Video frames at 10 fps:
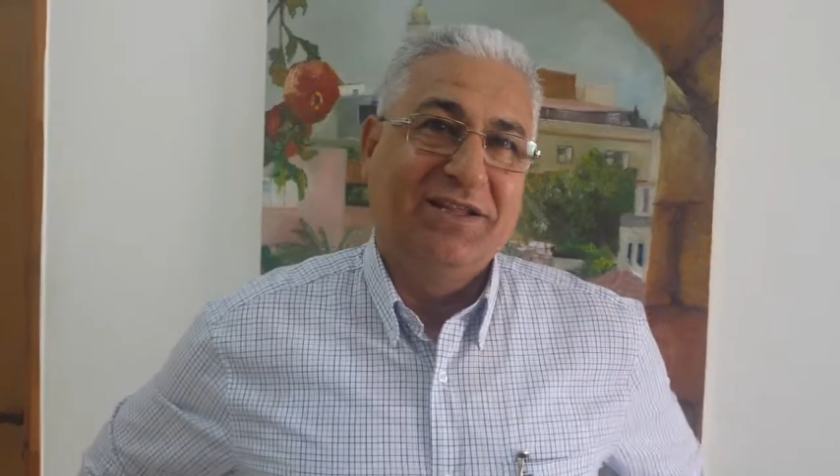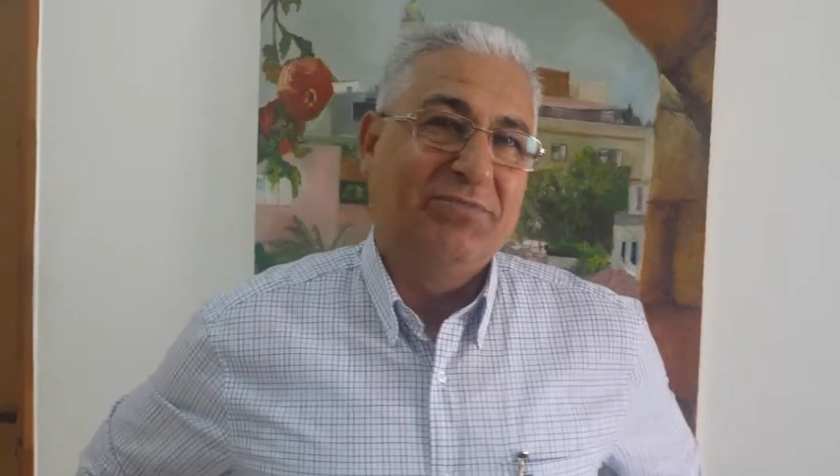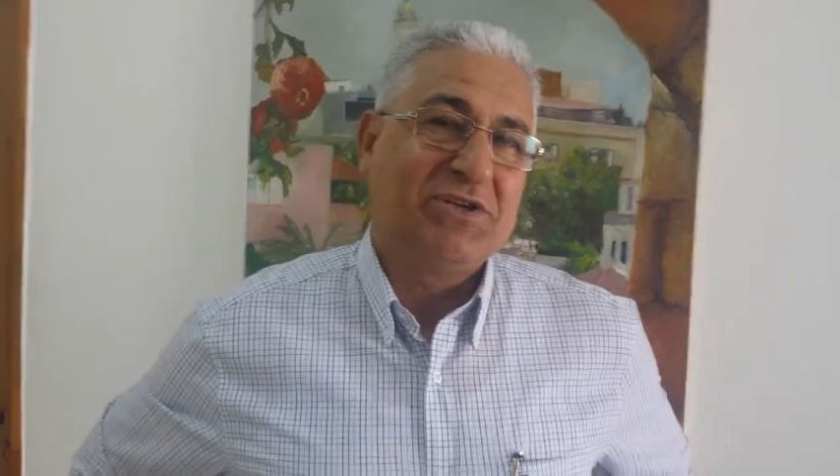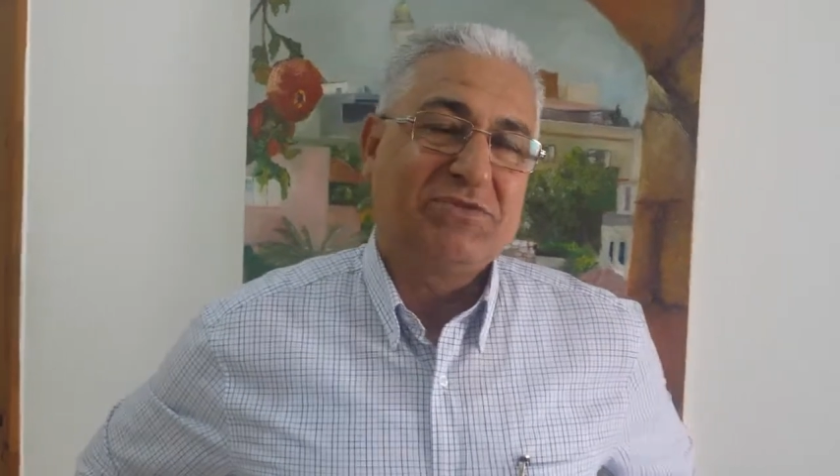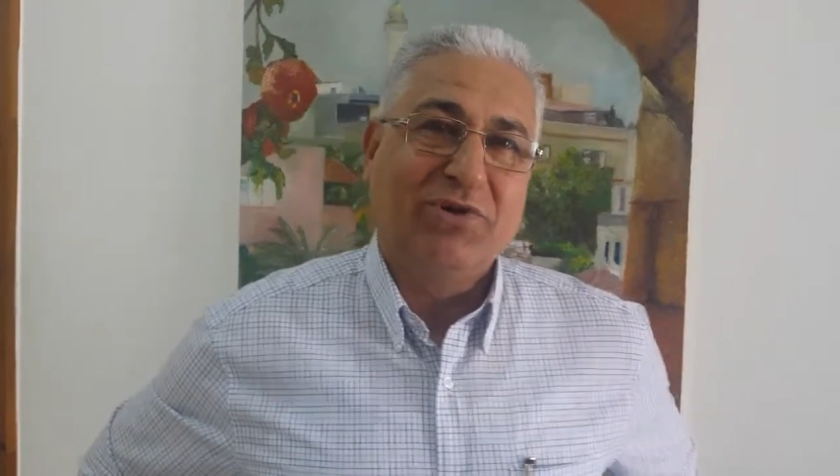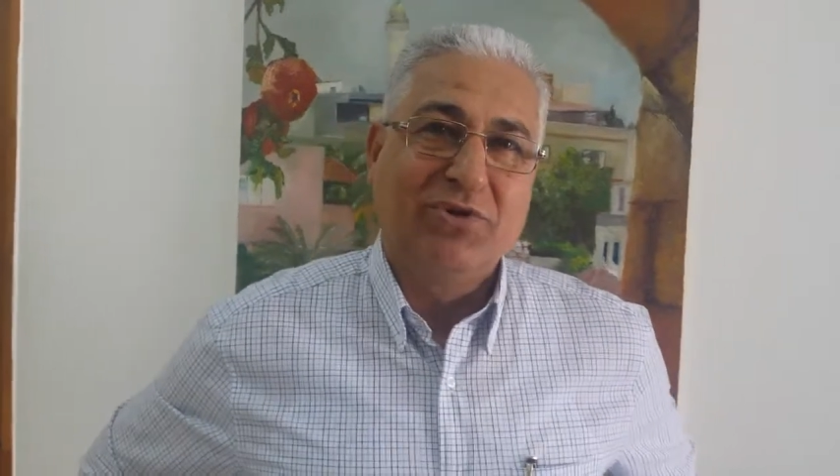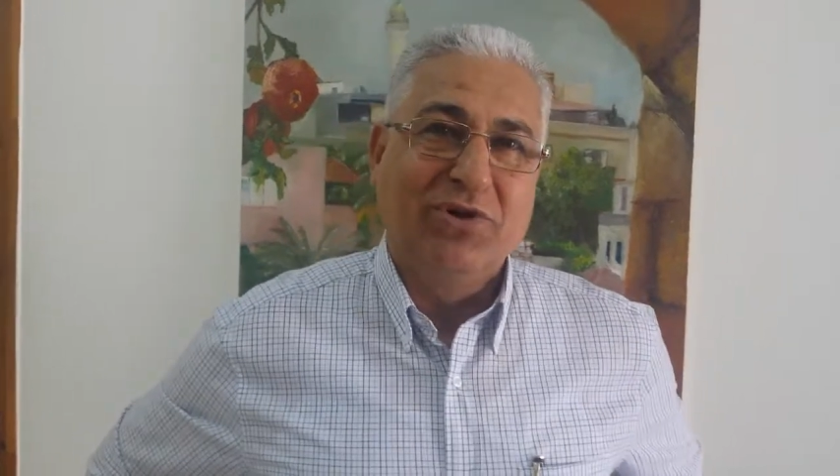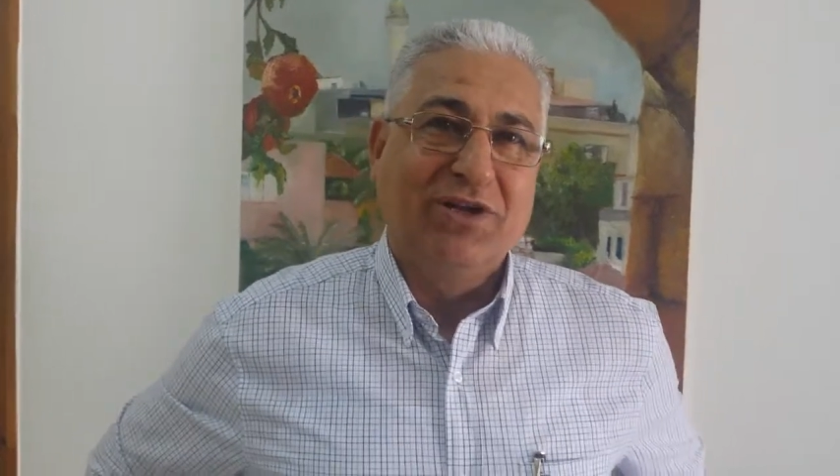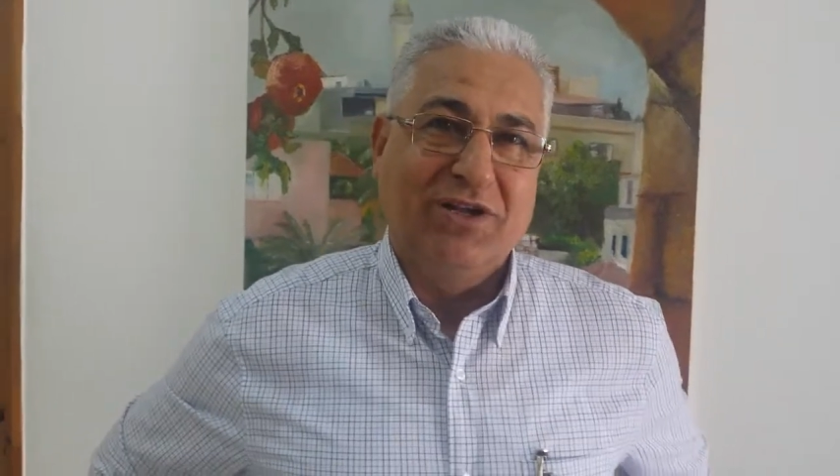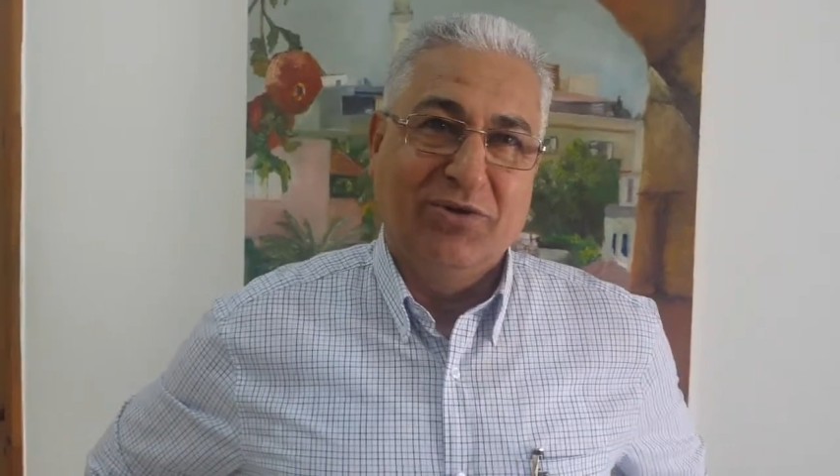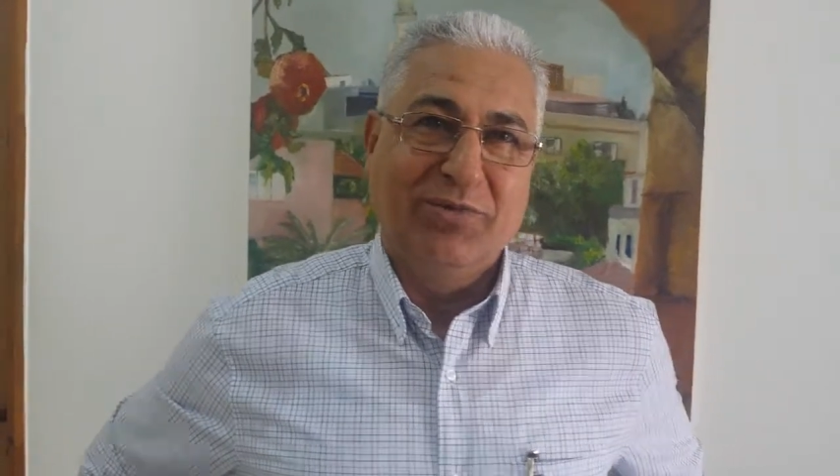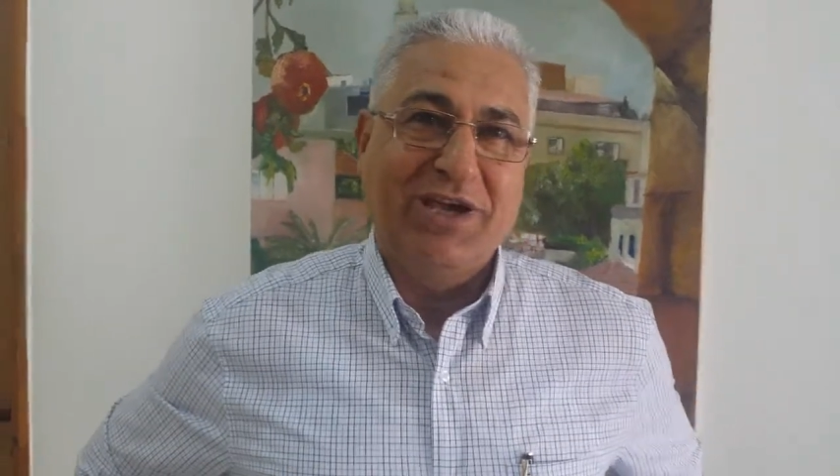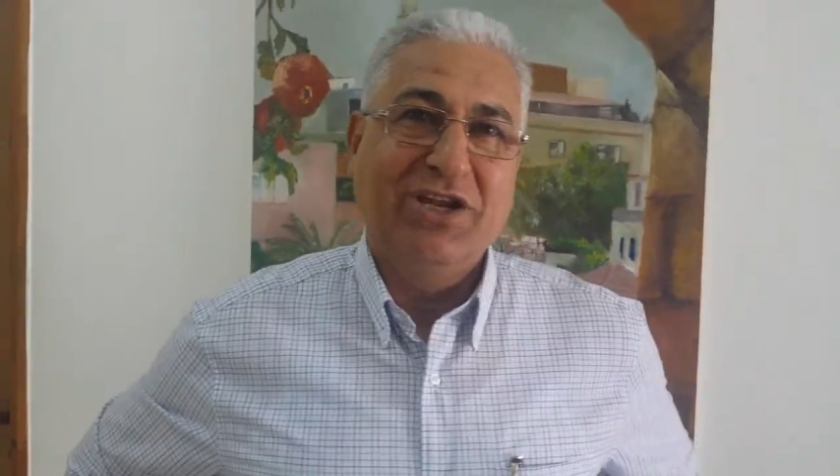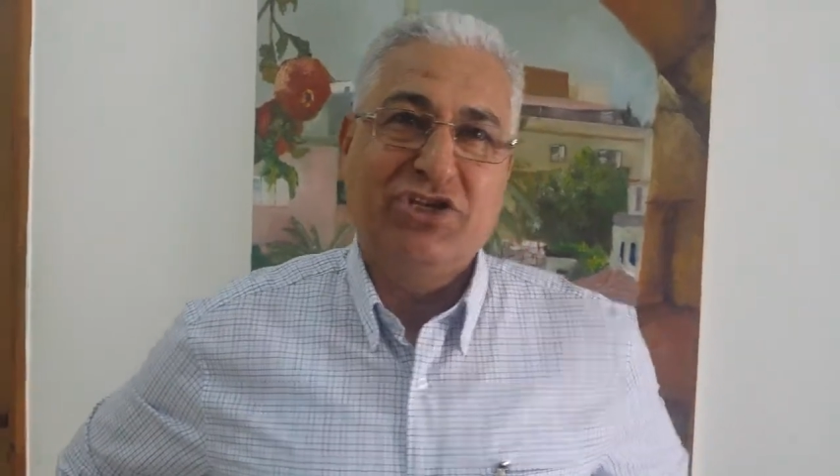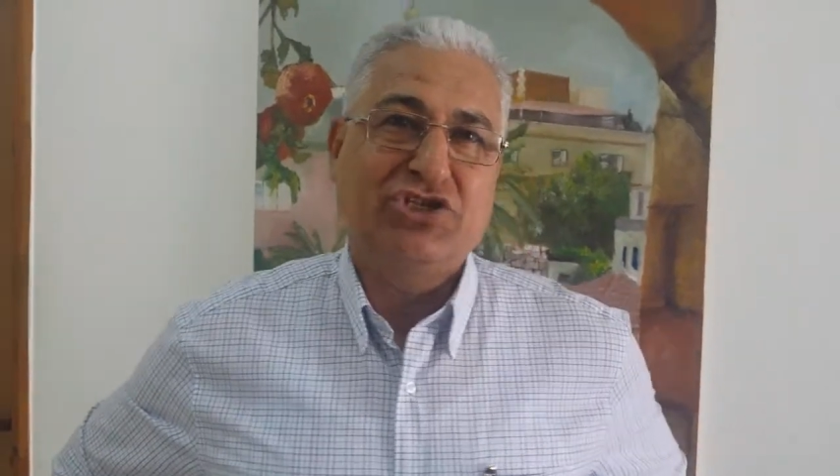باسم الكل انه ما
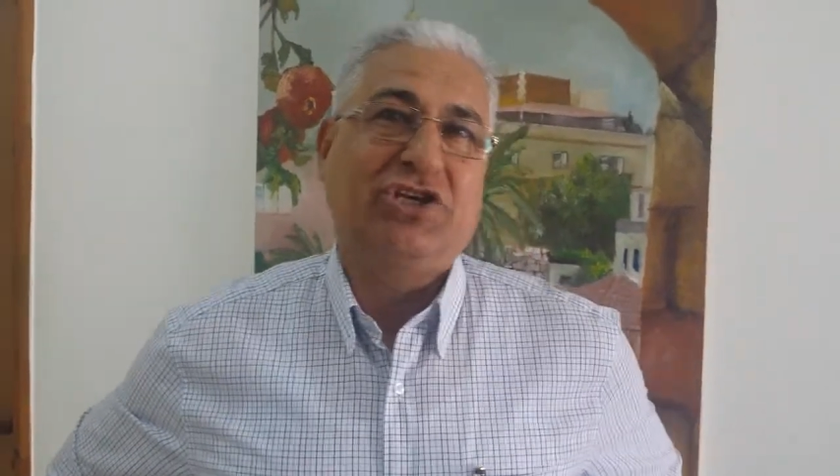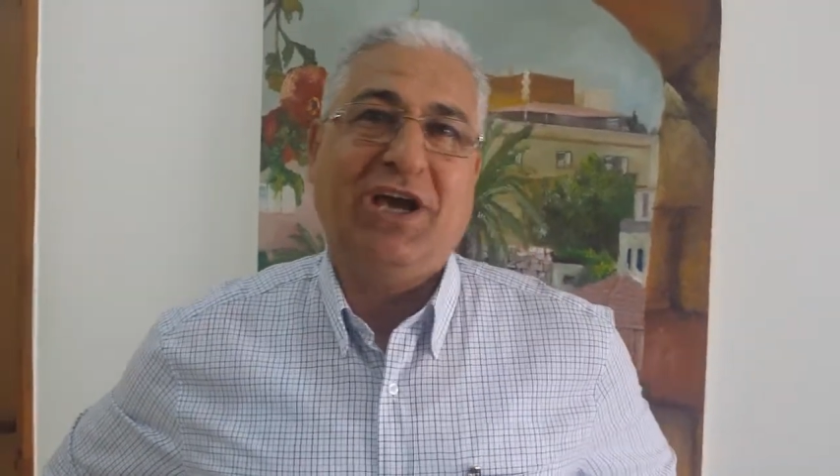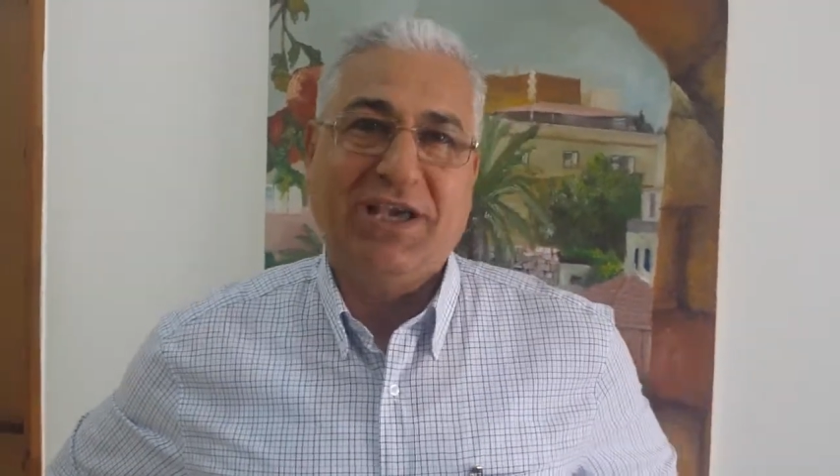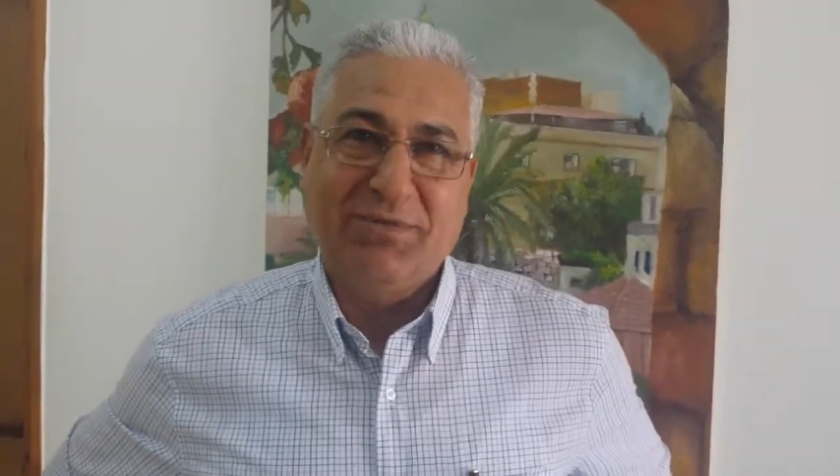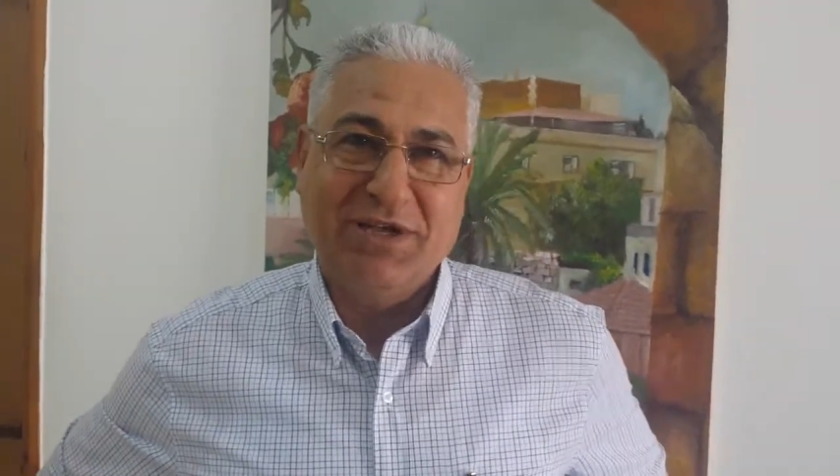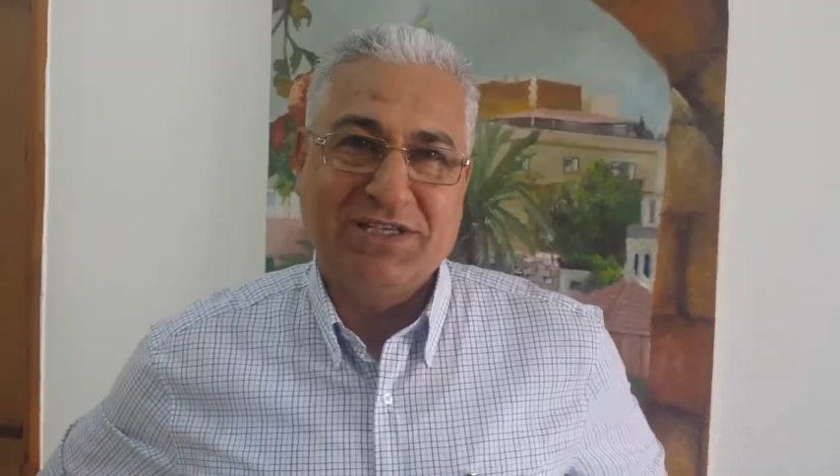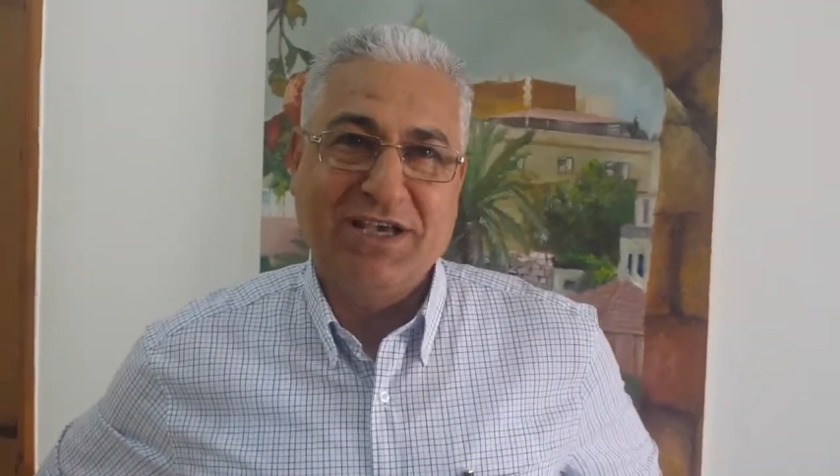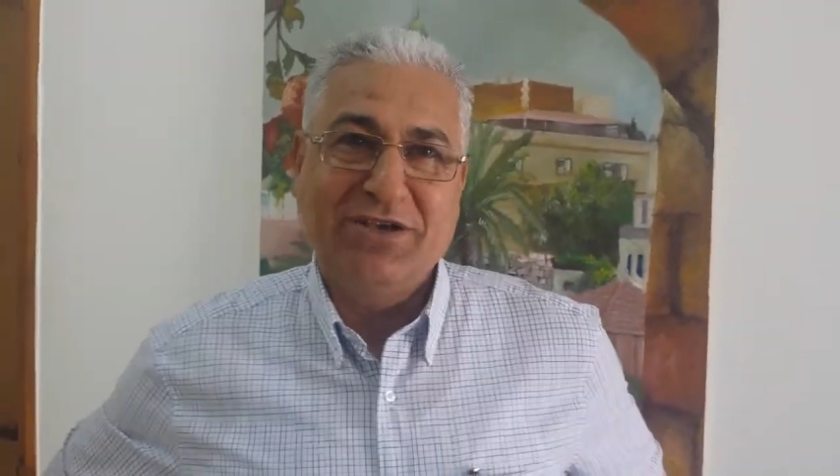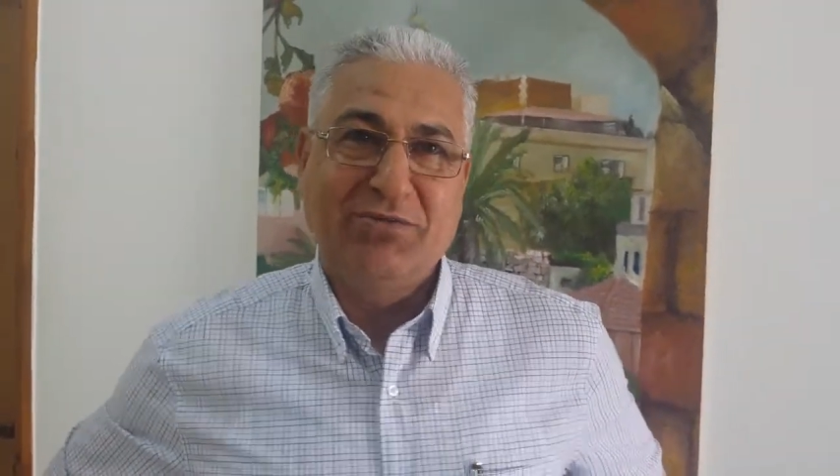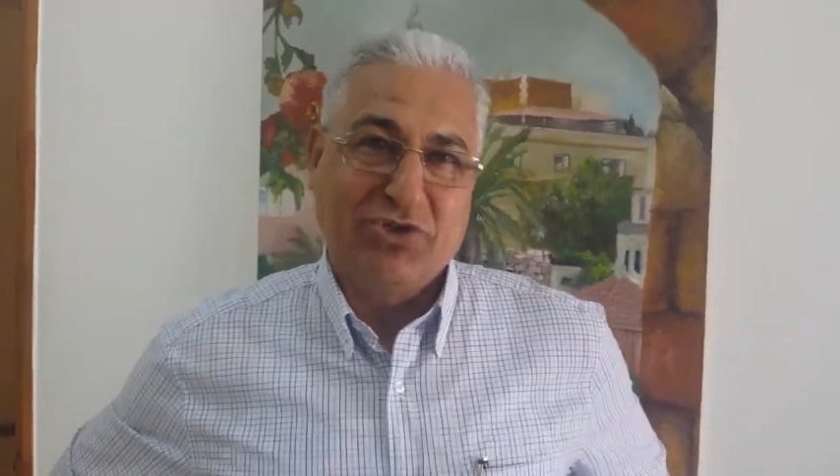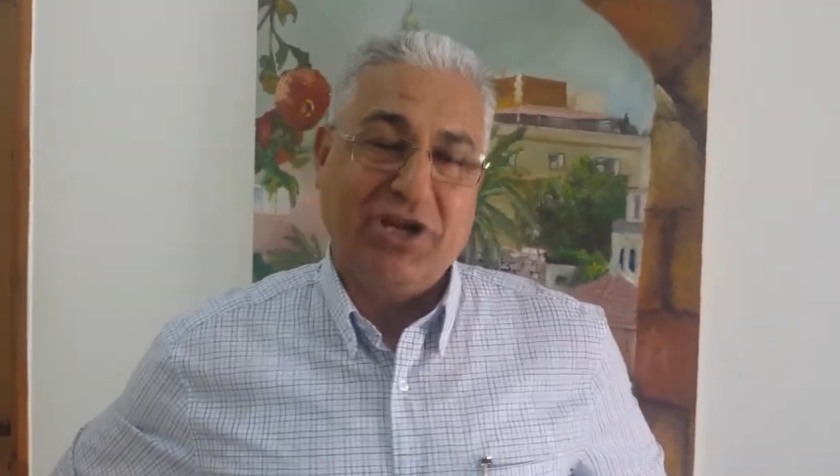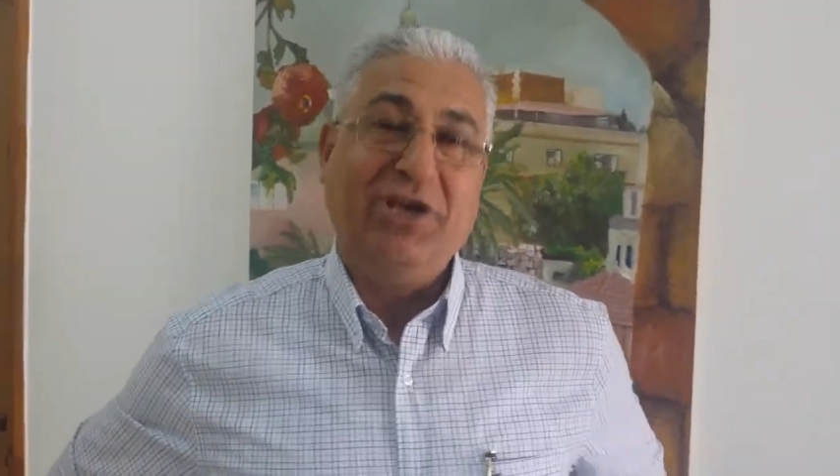كانش حكي من الزي ومش